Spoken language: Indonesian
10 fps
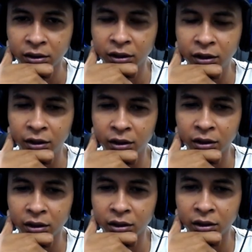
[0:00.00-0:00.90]
Jadi dia
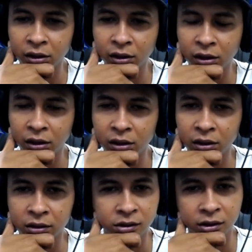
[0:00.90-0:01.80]

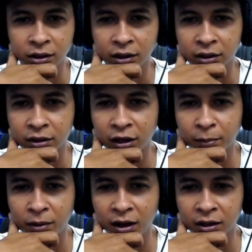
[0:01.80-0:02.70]
ah, astaga,
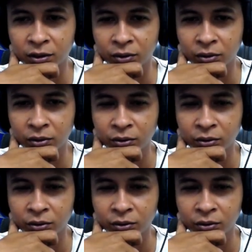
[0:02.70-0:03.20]
tenang banget tuh.